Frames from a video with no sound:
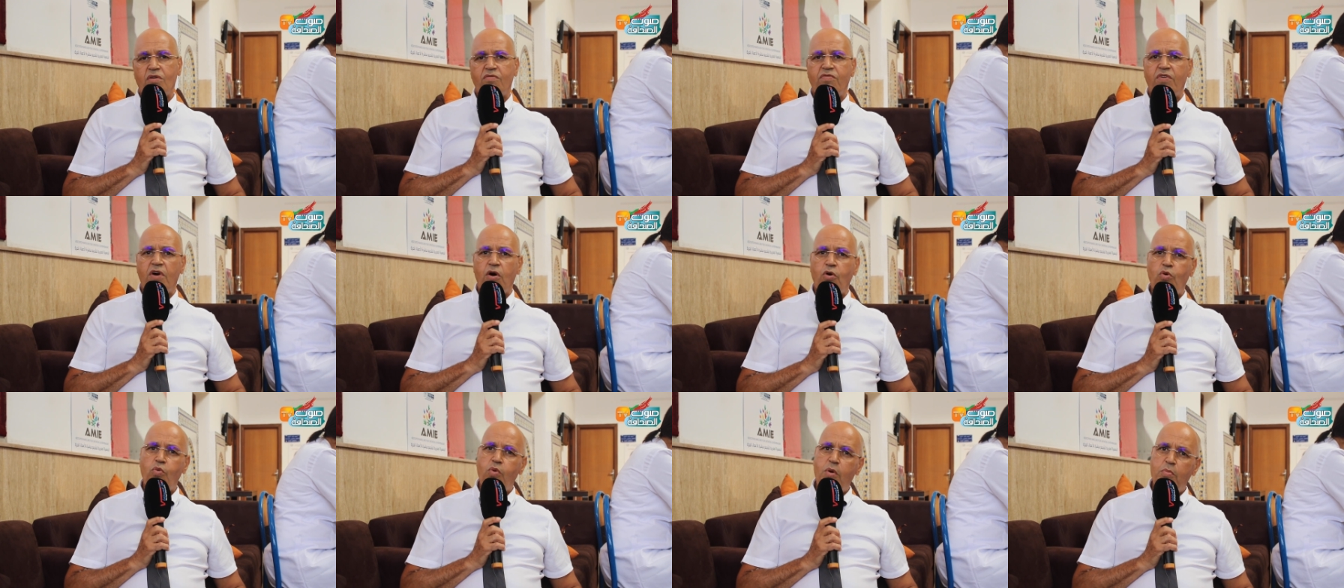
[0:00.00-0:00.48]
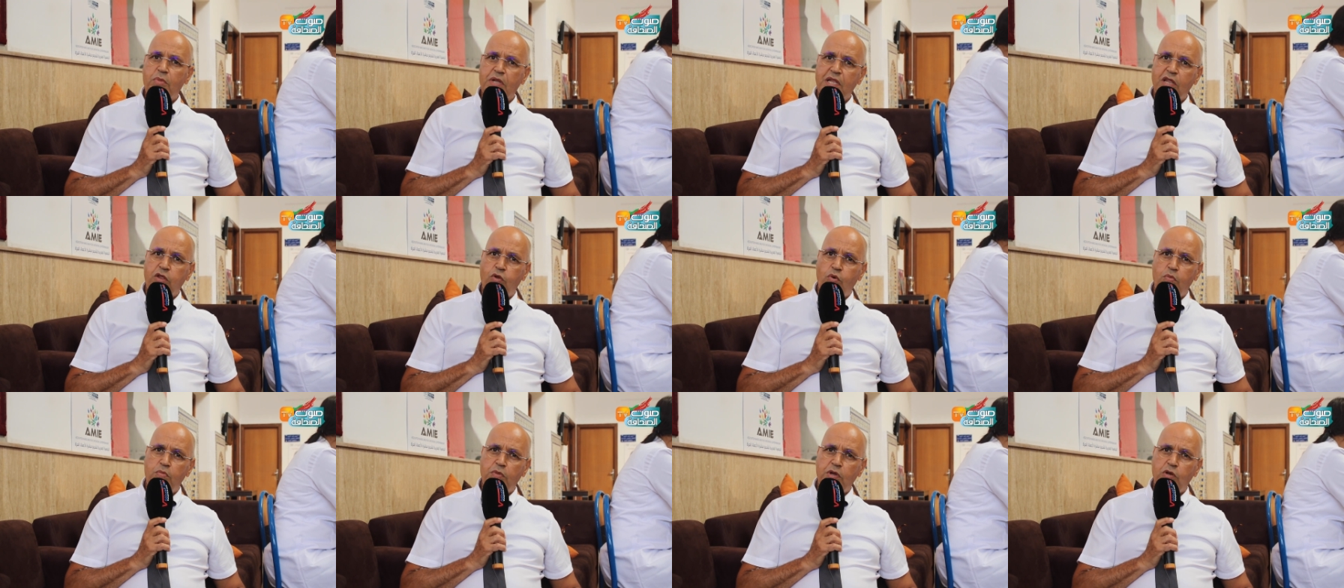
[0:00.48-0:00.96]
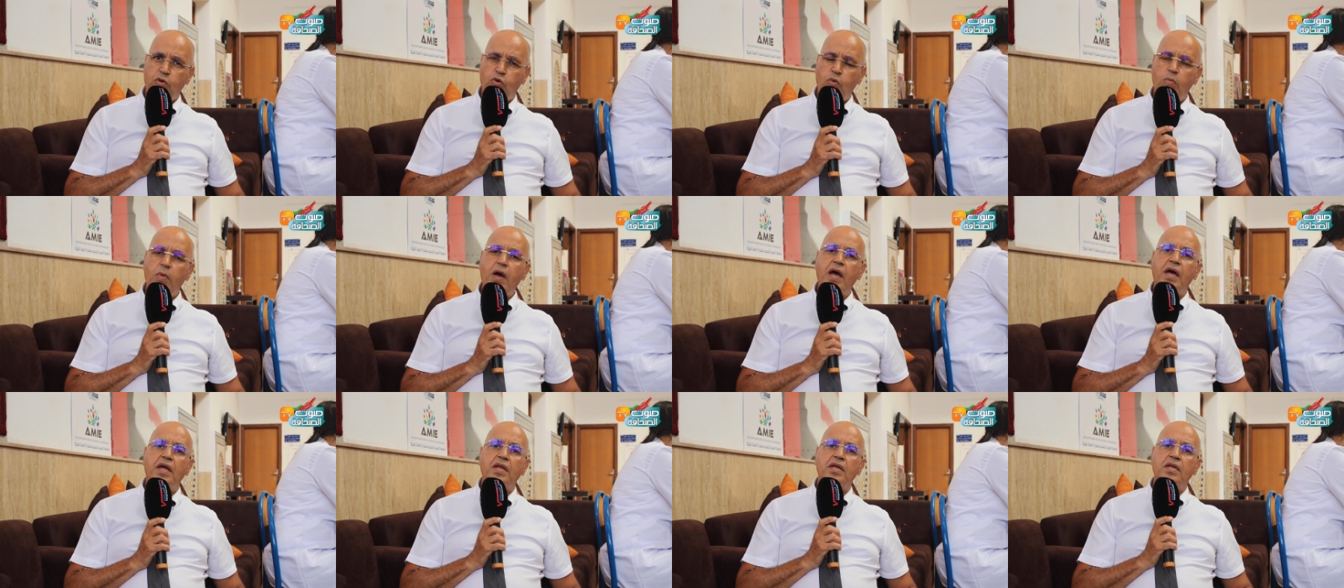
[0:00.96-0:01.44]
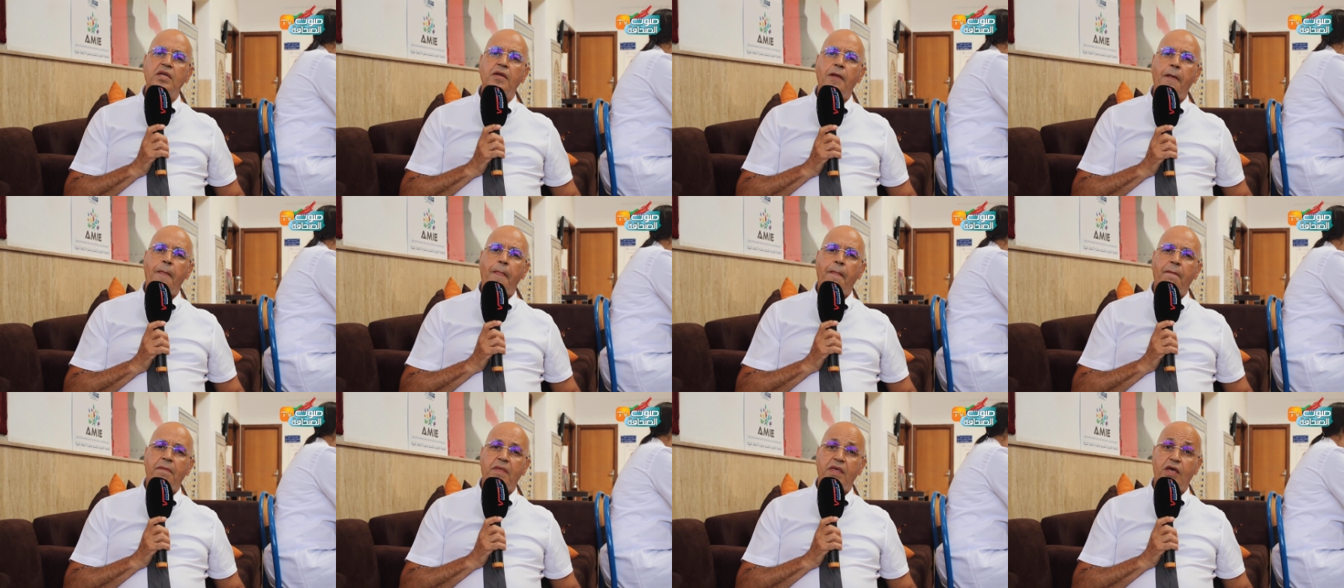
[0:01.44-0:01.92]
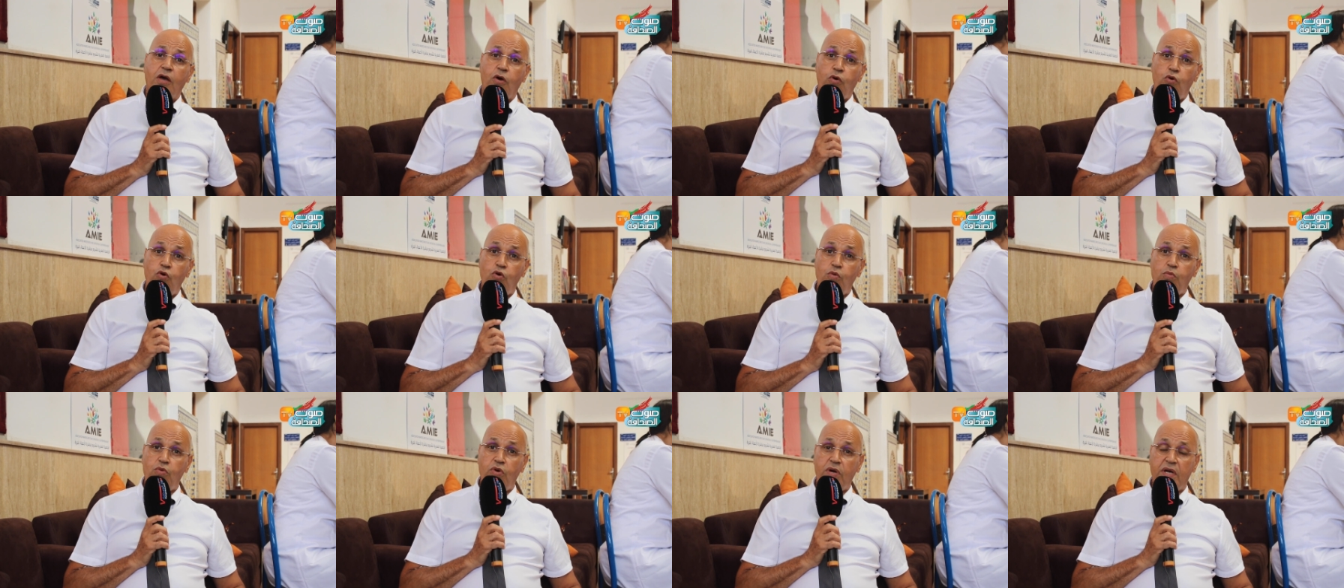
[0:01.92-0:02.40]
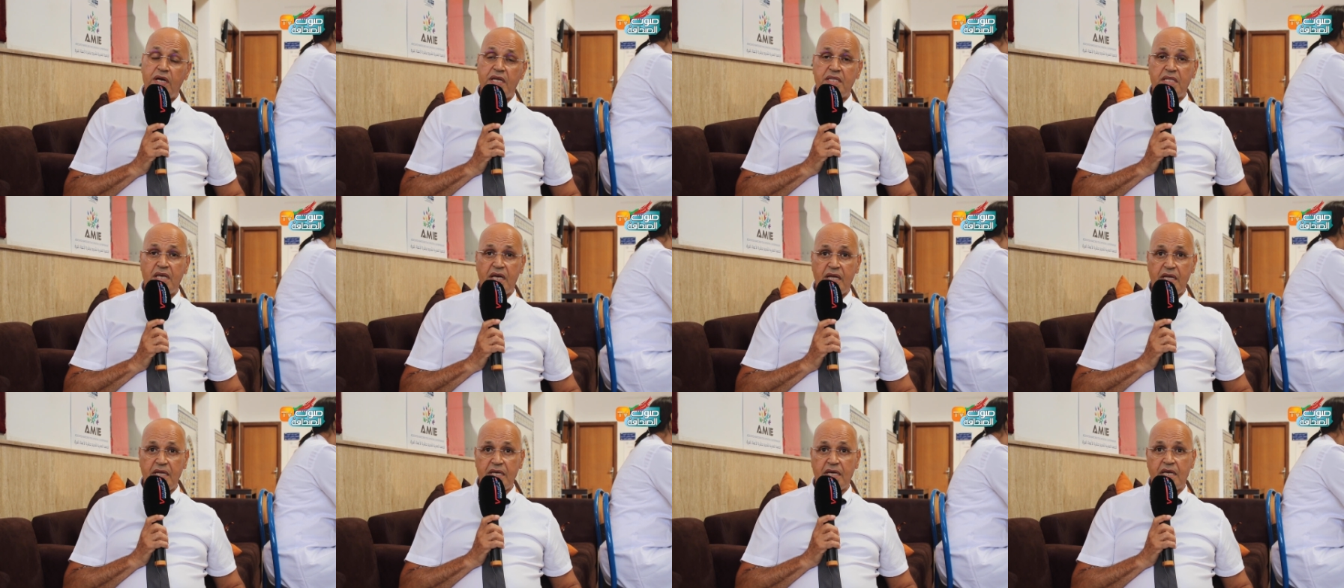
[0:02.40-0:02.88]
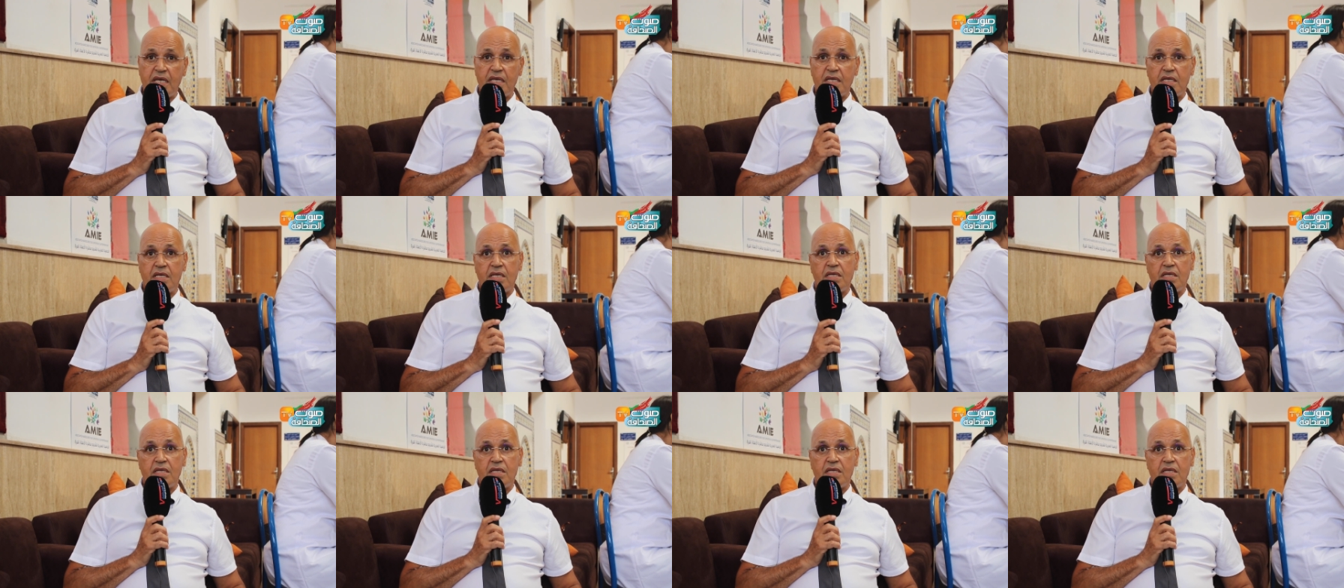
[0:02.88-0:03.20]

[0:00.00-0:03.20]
فهو مطلوب منهم ان يقوموا كذلك